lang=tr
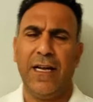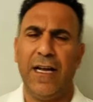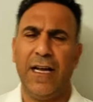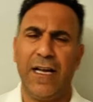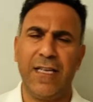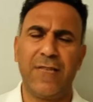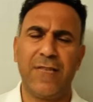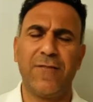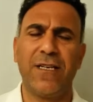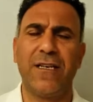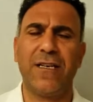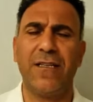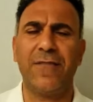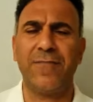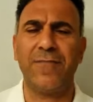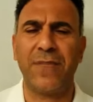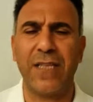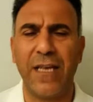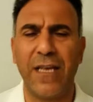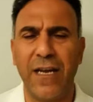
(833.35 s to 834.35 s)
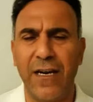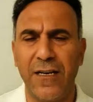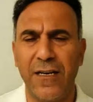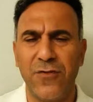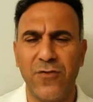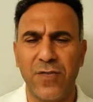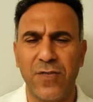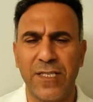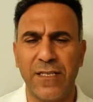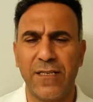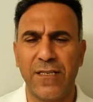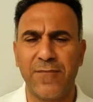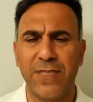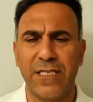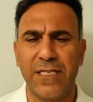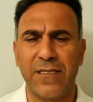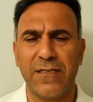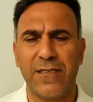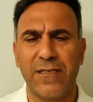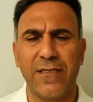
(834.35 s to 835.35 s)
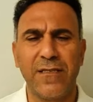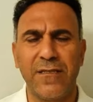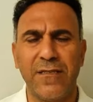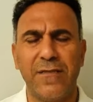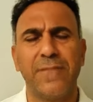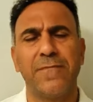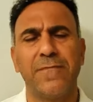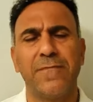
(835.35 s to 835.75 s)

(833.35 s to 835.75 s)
Haydi bakalım değerli dostlarımız.